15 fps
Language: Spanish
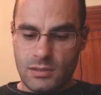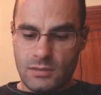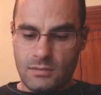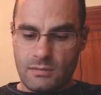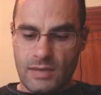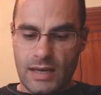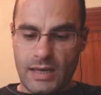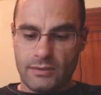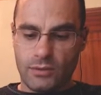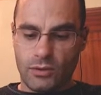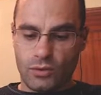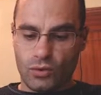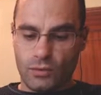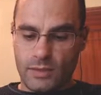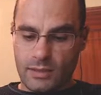Vale, todo
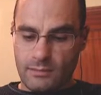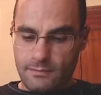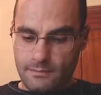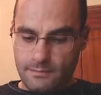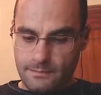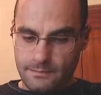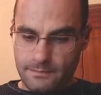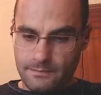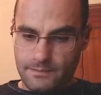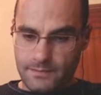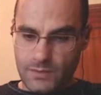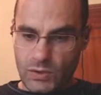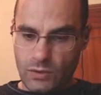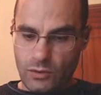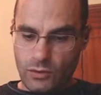suma.
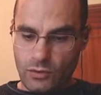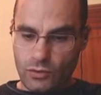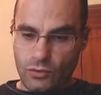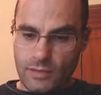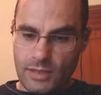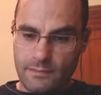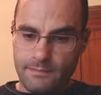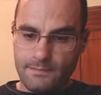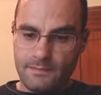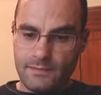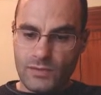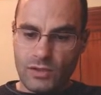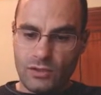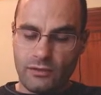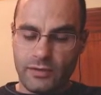Todo suma.
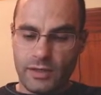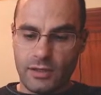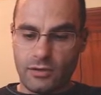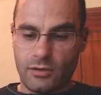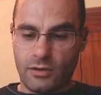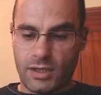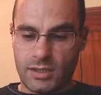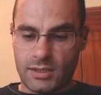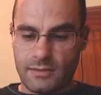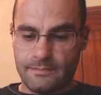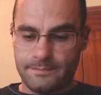Cofre de coronas.